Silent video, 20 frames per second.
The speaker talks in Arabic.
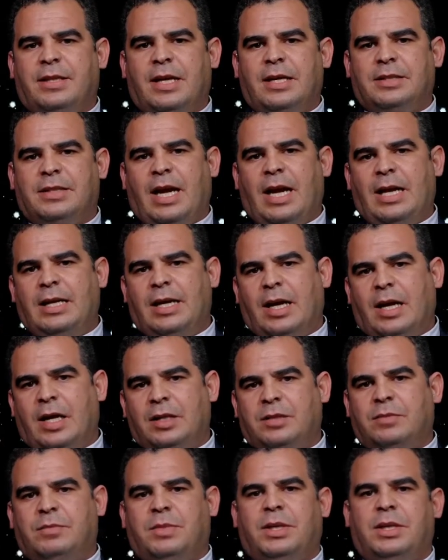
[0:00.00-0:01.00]
تعلقت
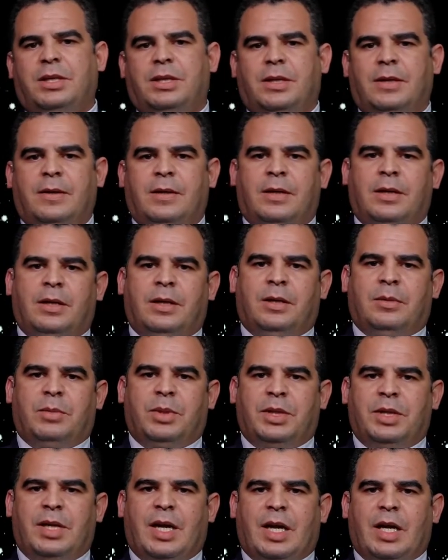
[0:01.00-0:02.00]

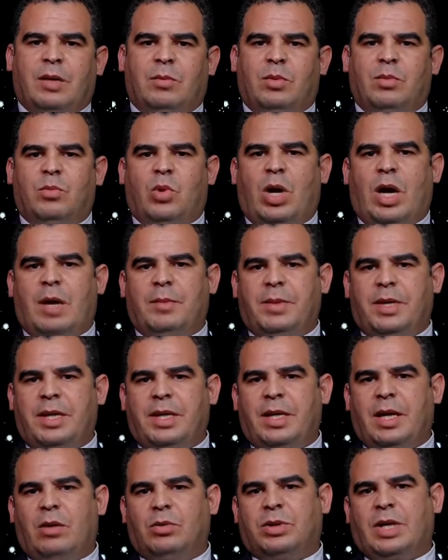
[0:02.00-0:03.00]
بنقيب
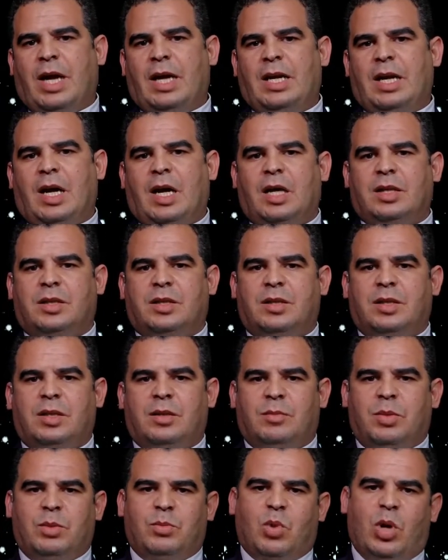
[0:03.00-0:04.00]
المحامين أو تعلقت
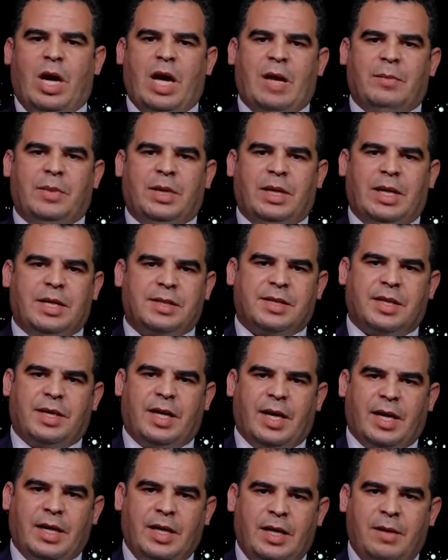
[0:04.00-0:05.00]
بمحامي ليس
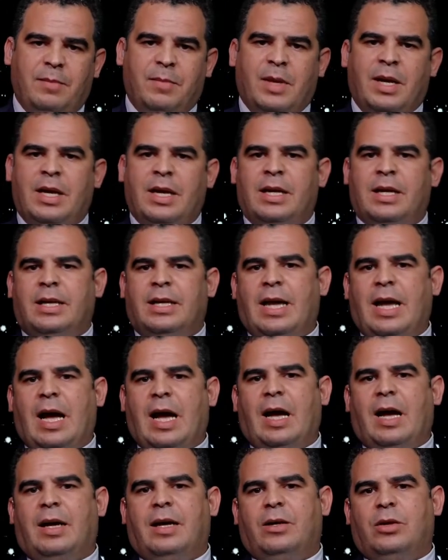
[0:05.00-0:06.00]
نقيب
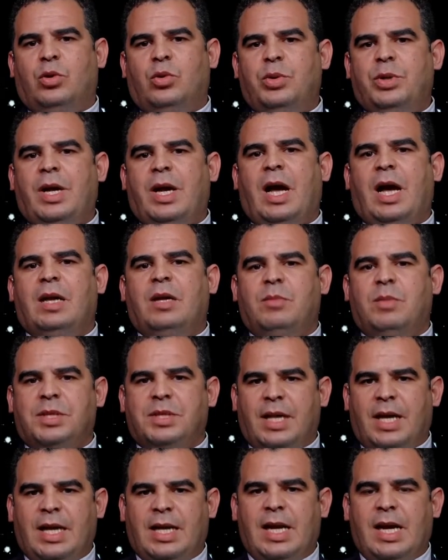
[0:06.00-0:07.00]
لا هنا
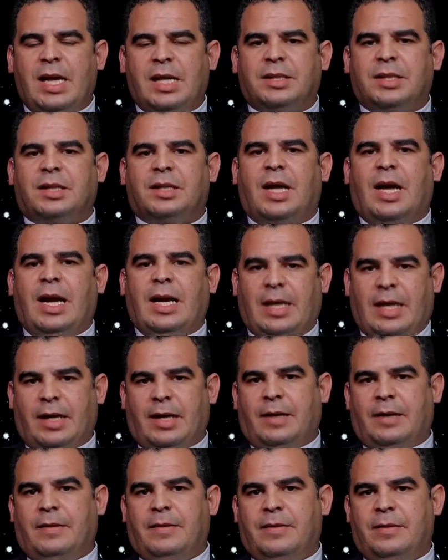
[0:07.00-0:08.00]
المسألة
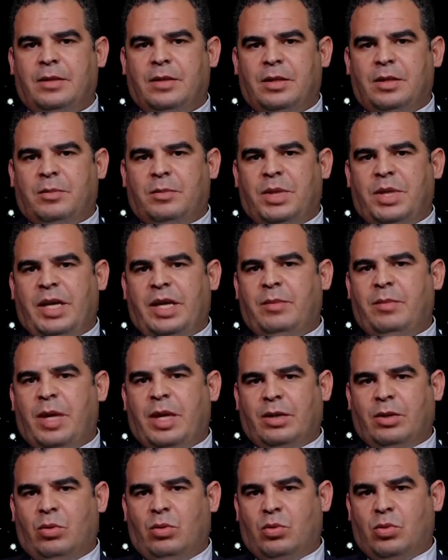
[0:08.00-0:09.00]
تتعلق
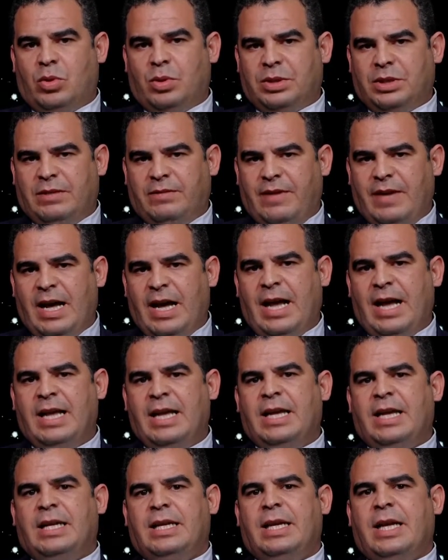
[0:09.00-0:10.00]
بحماية حقوق الدفاع
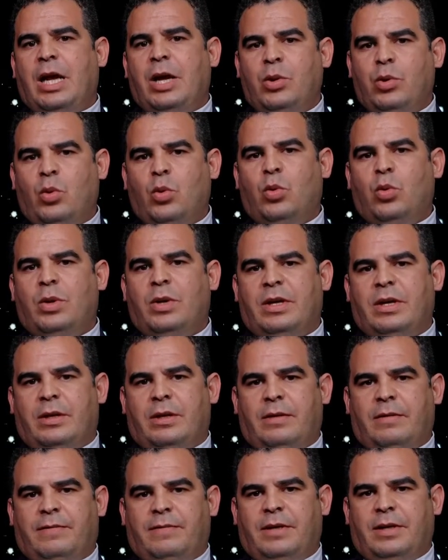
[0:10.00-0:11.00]
لأنه
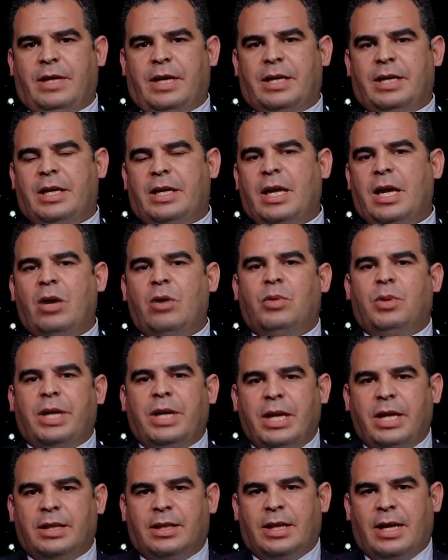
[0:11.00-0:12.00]
آه، في أنا لا
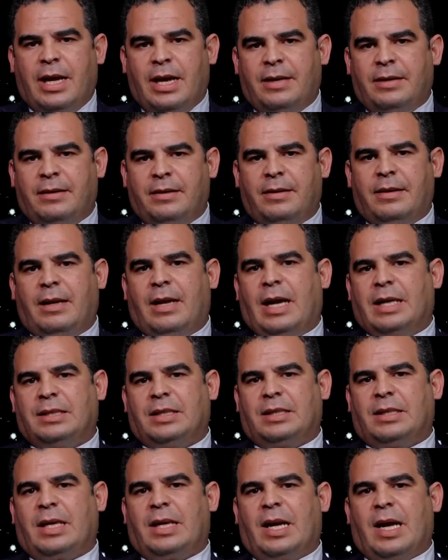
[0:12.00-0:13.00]
أريد أن
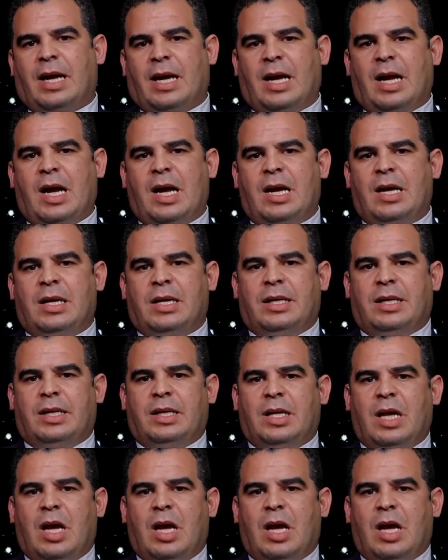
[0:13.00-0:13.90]
أتطرق إلى